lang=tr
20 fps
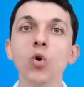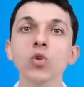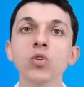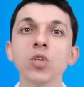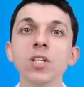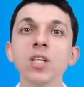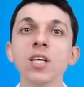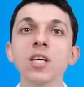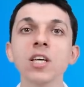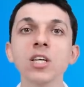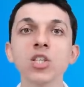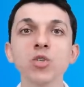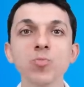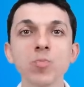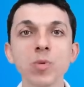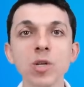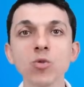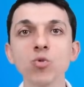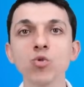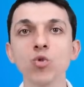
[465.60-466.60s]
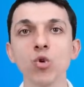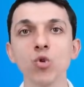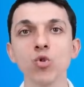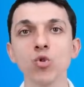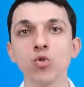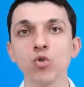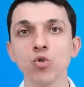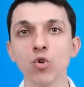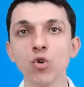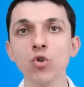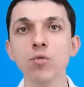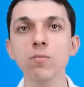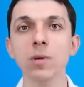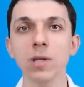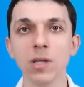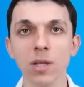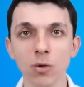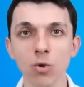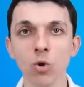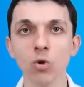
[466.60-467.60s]
ortada hiçbir sorunun
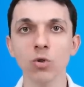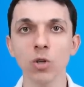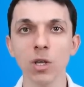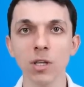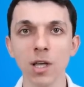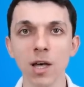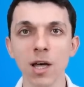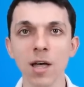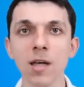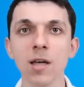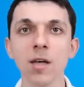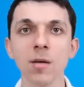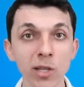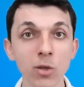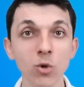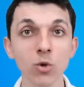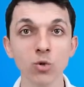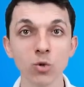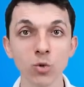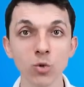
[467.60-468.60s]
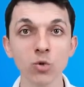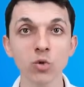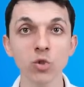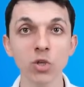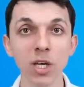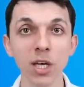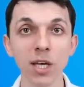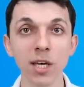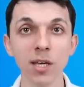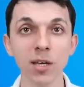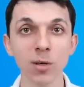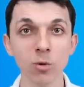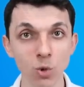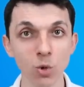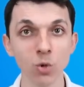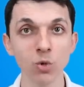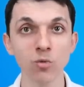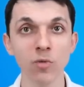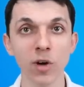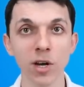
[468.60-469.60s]
görünmediği noktada biliyorsunuz ki
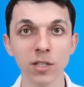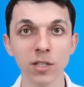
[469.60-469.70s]
sorun